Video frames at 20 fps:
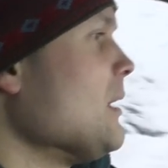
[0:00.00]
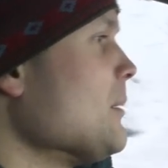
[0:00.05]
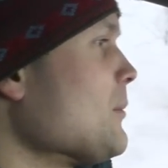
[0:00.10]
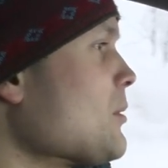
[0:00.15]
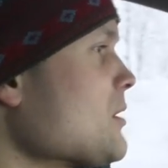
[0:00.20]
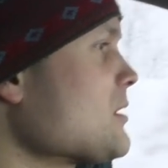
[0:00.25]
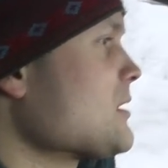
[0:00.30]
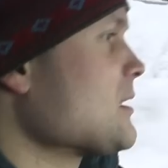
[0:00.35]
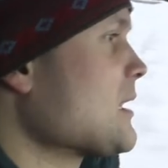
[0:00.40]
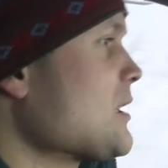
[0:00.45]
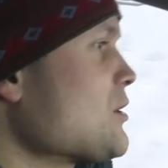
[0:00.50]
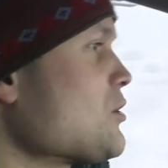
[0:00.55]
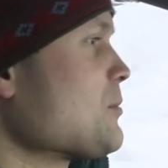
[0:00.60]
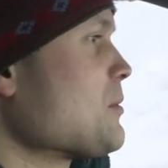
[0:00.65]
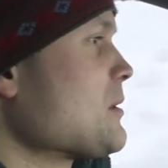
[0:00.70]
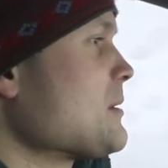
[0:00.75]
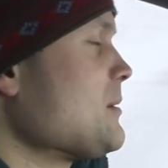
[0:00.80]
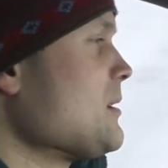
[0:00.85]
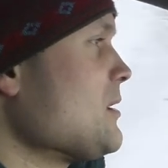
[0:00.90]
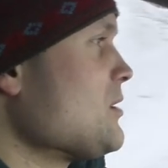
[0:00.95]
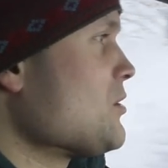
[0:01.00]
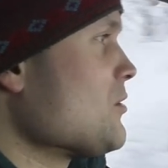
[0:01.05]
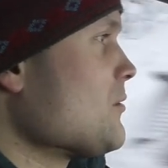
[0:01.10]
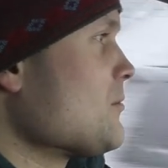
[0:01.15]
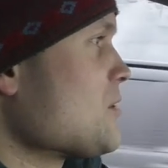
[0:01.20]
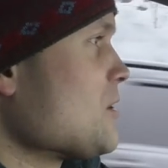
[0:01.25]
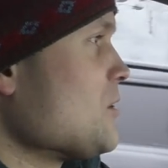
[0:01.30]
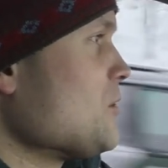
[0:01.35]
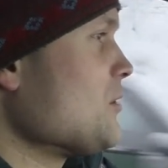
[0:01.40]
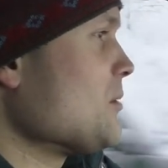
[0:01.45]
Просто хочу посмотреть, что
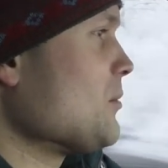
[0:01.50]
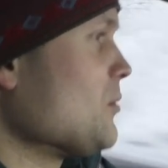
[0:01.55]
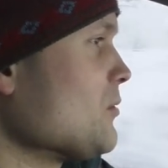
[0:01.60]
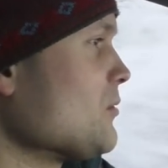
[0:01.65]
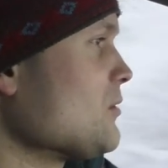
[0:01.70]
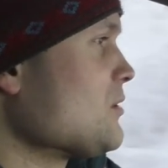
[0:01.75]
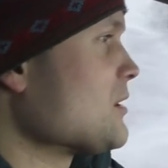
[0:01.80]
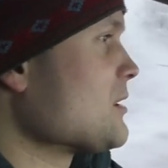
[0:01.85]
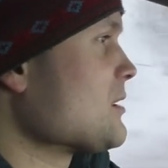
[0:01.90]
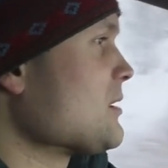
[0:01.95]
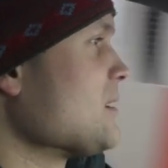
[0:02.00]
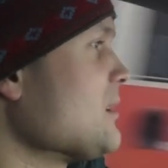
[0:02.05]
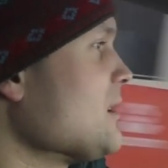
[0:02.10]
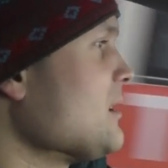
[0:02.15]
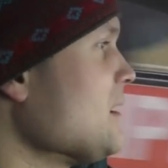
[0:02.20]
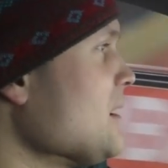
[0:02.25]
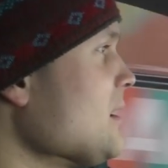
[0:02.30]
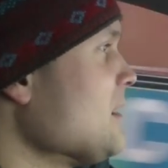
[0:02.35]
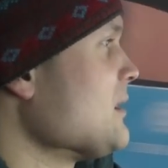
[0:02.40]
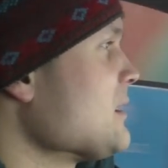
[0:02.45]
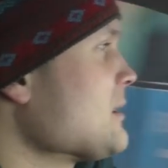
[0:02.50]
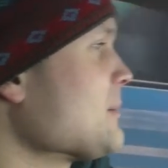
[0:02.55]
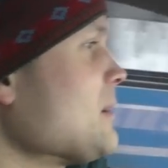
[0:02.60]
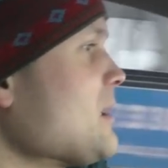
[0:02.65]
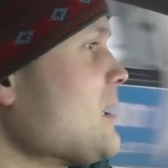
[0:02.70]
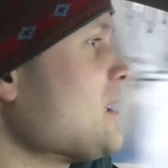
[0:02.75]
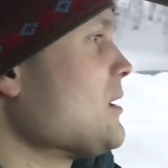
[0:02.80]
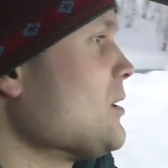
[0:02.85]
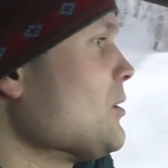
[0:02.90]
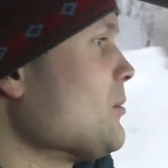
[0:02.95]
вообще люди будут сейчас
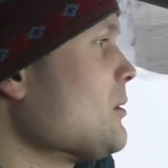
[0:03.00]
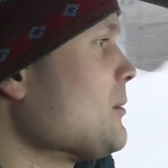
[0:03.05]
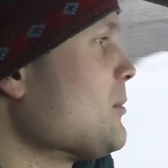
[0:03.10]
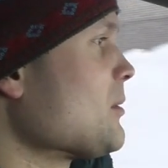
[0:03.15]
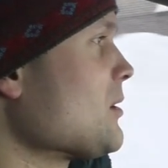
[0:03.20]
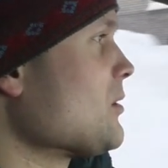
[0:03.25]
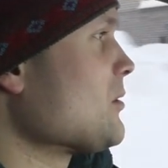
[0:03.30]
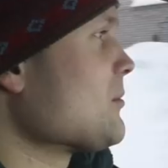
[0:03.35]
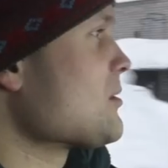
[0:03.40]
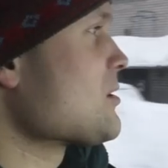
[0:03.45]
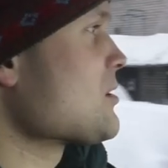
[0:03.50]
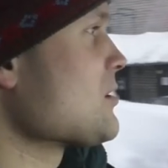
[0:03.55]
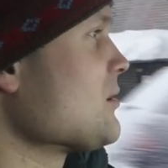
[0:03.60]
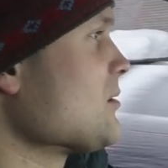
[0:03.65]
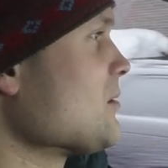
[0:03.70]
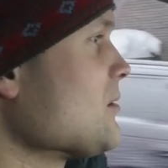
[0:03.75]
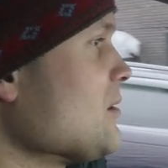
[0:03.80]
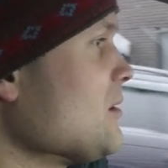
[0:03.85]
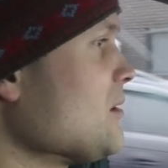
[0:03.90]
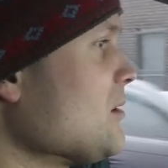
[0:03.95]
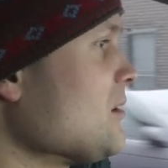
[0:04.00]
смотреть и думать про эту машину.